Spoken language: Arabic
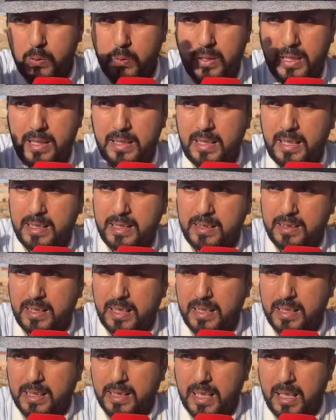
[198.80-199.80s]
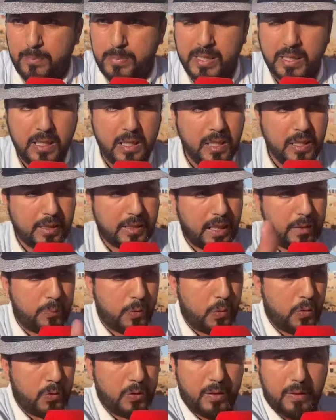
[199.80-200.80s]
الحي ديال الكرامز
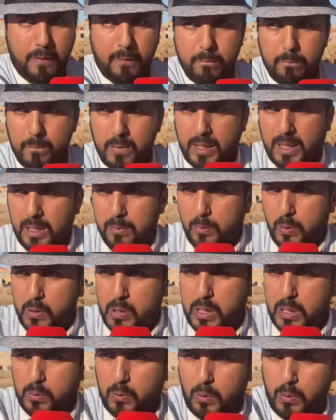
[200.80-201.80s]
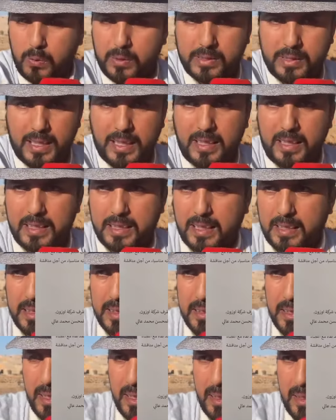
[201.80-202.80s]
كنبغوا كنبغوا نسلكوا الطريق اللي
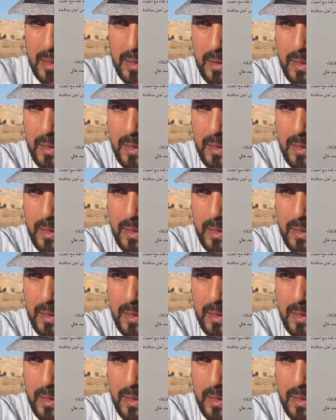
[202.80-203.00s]
كتدي